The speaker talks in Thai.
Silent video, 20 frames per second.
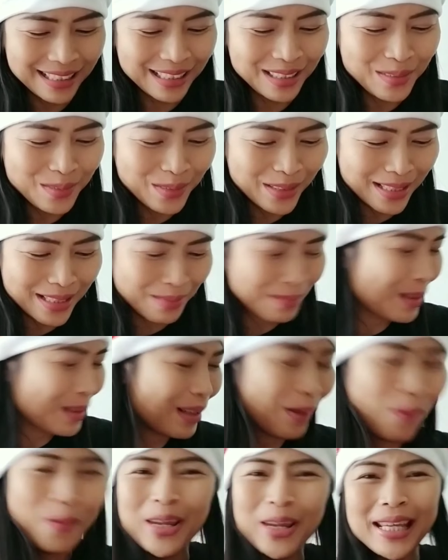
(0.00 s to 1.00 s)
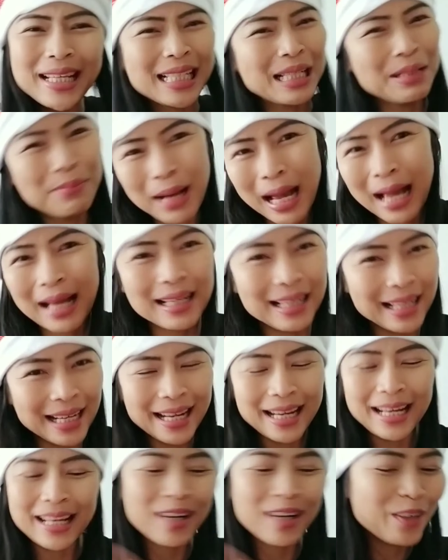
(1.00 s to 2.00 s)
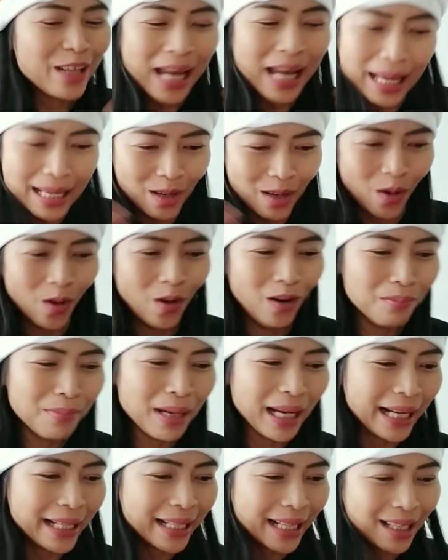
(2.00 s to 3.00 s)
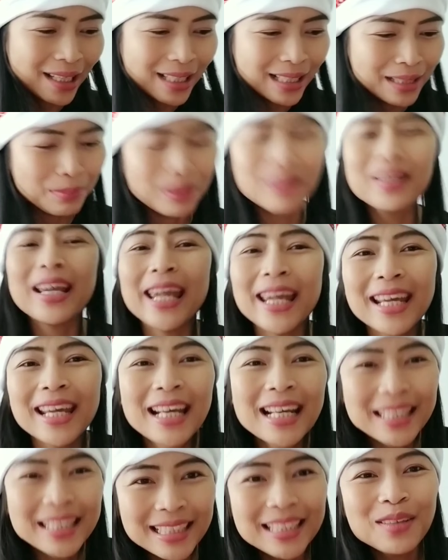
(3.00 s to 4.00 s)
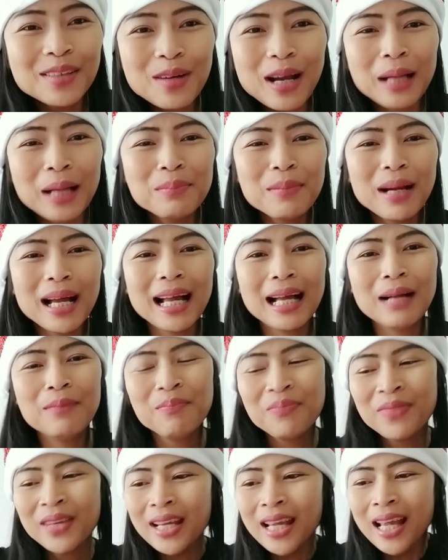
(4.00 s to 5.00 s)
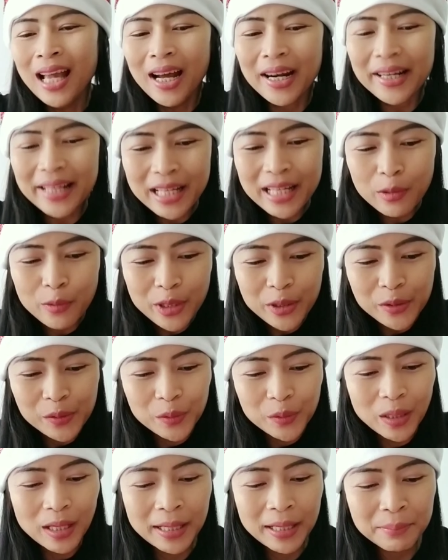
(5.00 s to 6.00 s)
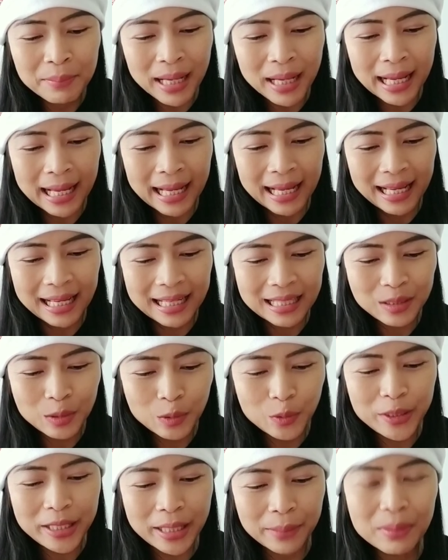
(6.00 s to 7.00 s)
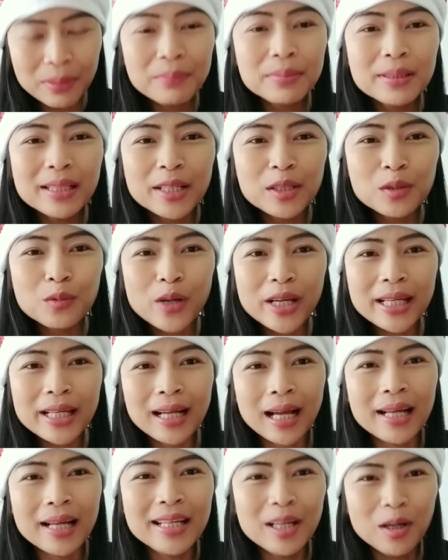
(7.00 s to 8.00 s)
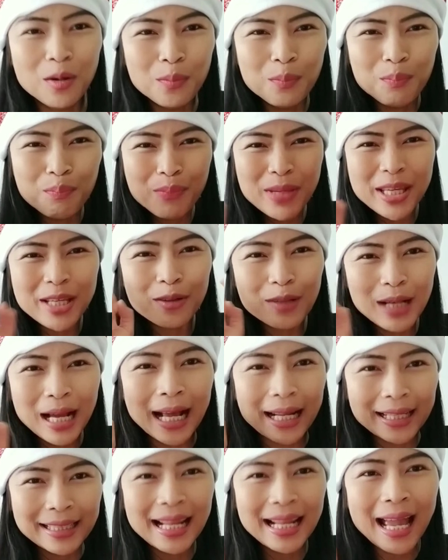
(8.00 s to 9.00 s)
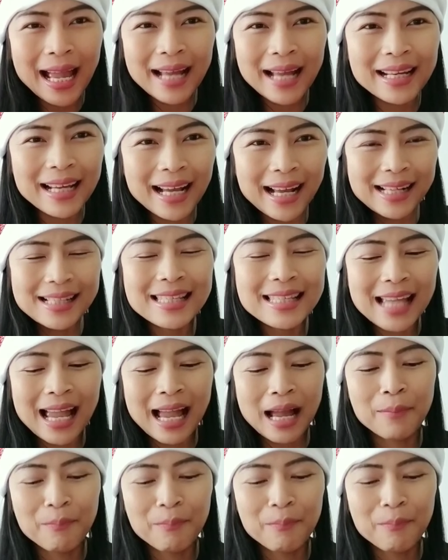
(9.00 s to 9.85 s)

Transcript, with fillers: นู่นคุยกระบะอะไรนะก็ได้ของมานะคะก็เลยโอเคถือโอกาสมารีวิวมาคุยกับเพื่อนๆด้วยนะคะ เดี๋ยวมีโอกาสหน้านะคะจะ